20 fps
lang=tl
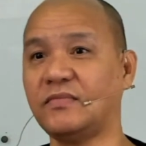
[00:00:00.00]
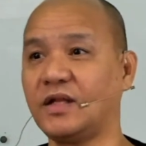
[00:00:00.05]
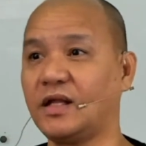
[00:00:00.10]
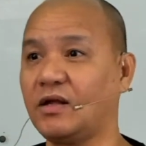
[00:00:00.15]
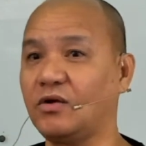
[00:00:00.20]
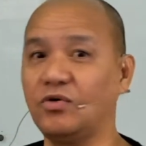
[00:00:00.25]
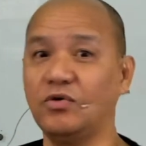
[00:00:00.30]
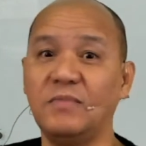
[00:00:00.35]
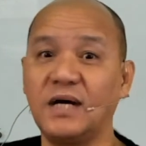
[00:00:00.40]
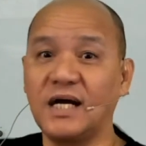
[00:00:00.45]

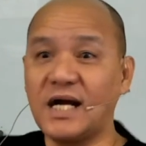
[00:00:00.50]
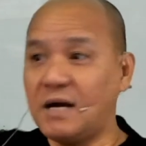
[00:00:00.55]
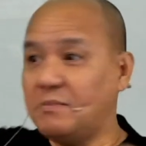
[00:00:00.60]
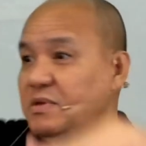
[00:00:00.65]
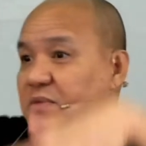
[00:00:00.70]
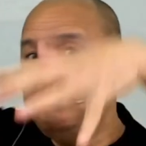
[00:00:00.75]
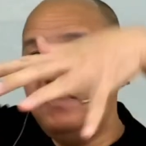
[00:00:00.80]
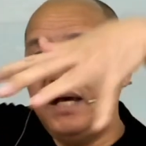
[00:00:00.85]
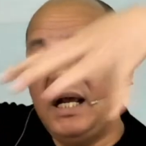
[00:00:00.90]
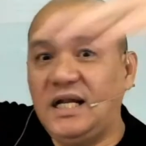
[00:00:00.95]
Kung
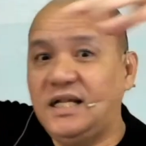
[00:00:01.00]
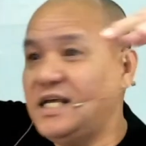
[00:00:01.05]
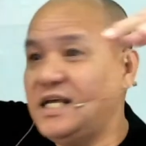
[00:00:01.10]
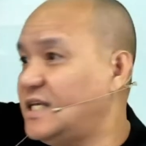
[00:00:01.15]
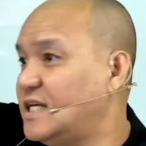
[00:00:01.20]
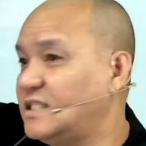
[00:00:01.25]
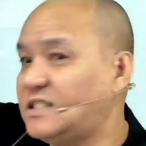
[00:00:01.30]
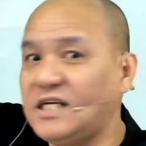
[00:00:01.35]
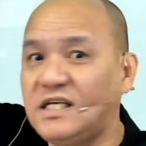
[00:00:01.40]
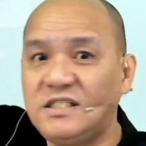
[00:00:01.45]
maraming building
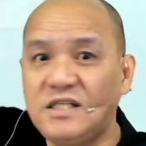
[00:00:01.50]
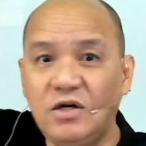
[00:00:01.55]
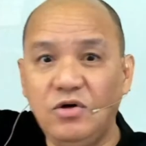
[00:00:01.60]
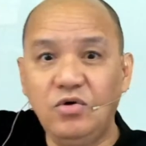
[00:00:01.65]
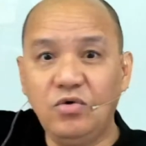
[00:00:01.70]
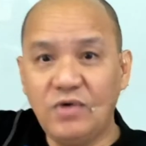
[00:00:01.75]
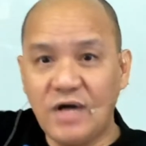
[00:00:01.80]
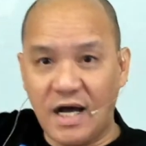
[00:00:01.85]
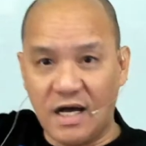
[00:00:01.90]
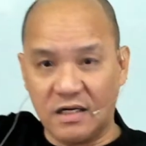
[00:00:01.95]
yan sa isang
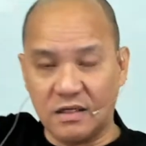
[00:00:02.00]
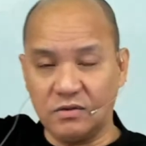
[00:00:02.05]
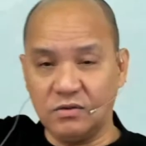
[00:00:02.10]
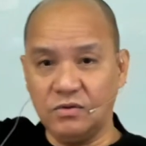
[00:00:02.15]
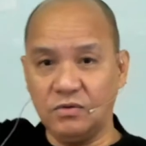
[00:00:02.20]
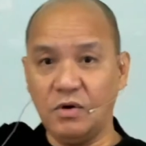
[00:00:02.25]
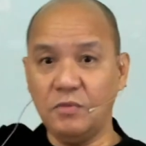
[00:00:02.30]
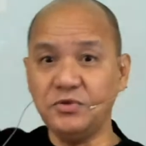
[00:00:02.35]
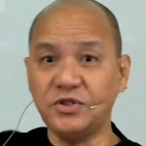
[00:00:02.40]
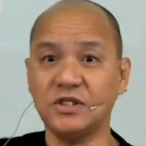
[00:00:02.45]

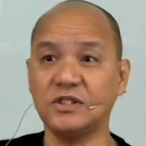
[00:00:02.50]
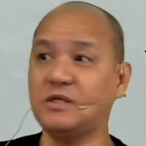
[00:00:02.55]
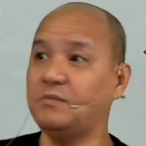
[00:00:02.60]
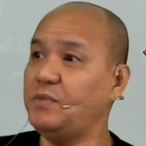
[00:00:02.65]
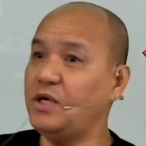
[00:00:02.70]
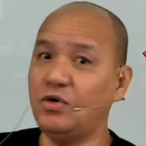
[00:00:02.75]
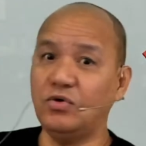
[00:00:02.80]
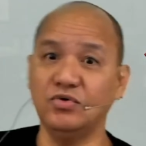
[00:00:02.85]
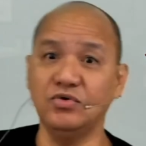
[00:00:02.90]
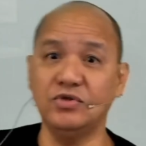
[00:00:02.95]
lugar, huwag mo
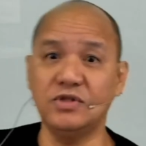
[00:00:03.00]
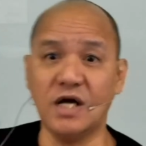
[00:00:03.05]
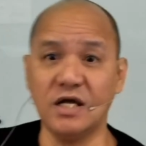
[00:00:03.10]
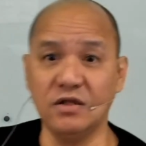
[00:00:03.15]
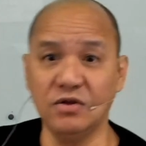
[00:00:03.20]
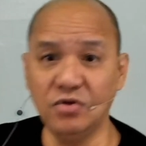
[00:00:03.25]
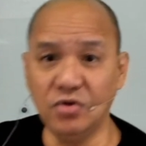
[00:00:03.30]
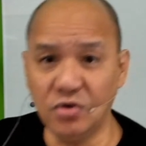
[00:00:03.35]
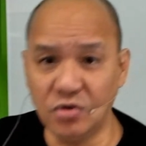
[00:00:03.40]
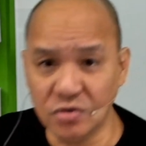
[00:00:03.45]
sasabihin kung saan
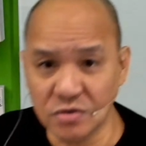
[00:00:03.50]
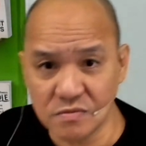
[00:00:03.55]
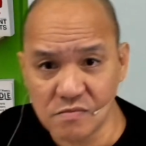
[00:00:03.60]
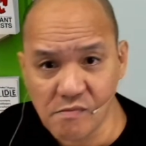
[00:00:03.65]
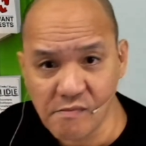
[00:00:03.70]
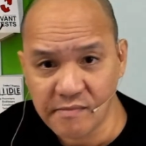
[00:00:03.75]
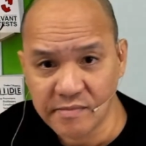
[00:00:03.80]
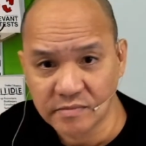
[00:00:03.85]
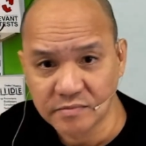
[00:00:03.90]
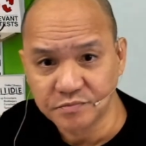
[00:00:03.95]
doon.
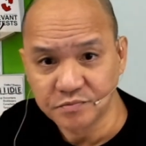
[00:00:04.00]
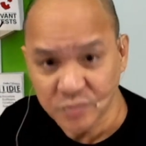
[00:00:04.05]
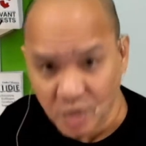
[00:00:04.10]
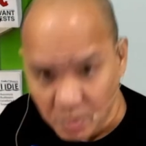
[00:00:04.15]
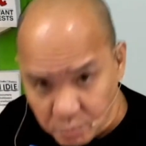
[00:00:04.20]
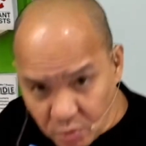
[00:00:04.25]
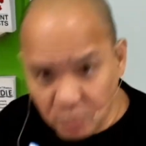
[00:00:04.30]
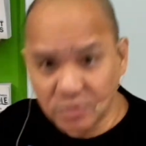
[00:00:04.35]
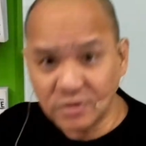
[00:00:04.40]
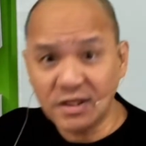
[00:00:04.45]

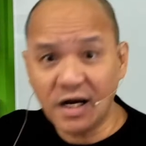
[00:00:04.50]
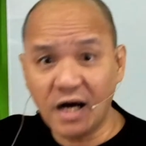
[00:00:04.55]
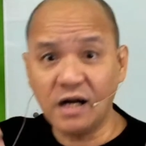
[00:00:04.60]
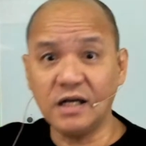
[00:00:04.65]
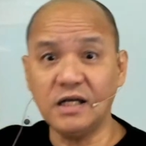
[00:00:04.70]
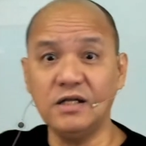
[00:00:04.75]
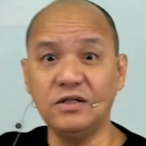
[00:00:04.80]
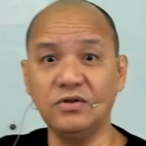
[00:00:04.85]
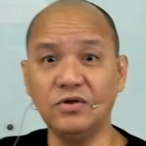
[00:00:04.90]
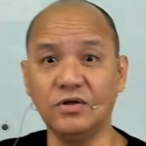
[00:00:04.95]
Pumunta ka
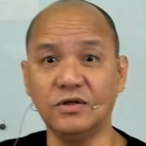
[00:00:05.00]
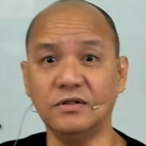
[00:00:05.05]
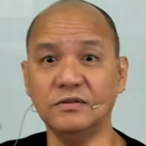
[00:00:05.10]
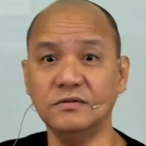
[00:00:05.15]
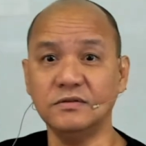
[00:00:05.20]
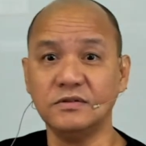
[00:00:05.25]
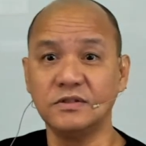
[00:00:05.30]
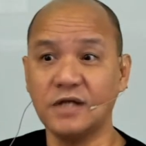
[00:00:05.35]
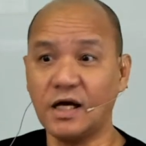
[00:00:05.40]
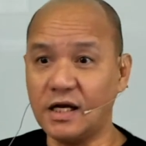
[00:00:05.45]
rito.
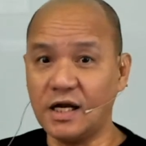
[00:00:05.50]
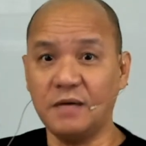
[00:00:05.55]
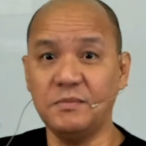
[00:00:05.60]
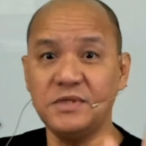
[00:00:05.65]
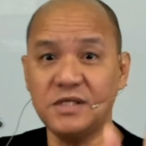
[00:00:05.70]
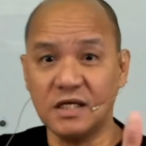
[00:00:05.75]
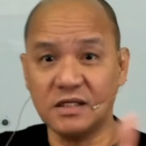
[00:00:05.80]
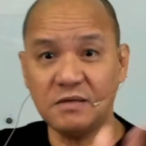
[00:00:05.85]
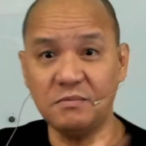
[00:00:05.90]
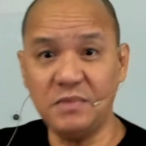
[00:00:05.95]
Tsaka namin
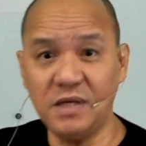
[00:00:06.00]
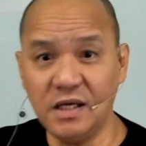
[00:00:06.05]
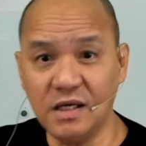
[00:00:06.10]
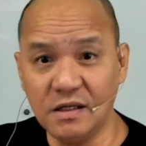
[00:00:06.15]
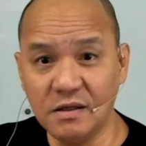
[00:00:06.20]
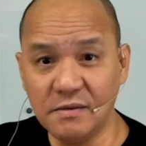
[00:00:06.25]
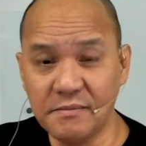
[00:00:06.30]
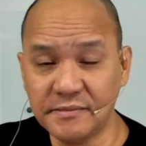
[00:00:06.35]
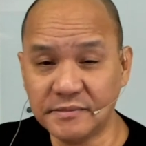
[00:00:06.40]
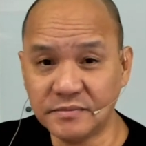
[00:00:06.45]

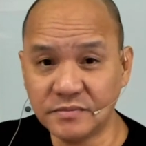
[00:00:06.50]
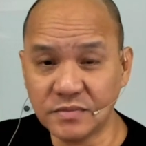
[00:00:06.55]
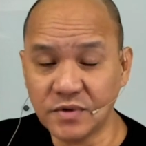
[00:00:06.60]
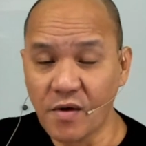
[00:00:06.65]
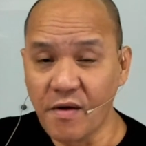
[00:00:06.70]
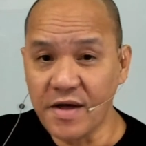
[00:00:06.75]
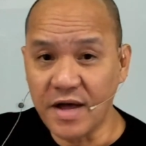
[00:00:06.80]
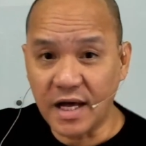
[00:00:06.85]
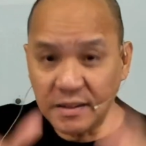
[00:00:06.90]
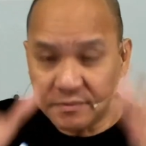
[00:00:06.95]
sasabihin,
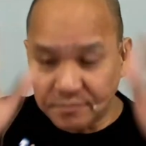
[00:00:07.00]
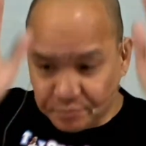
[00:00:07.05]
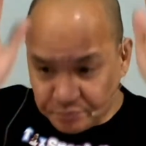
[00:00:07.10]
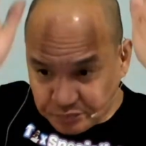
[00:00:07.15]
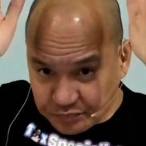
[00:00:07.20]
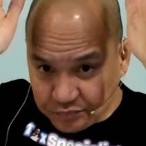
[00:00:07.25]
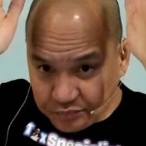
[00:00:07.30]
ha?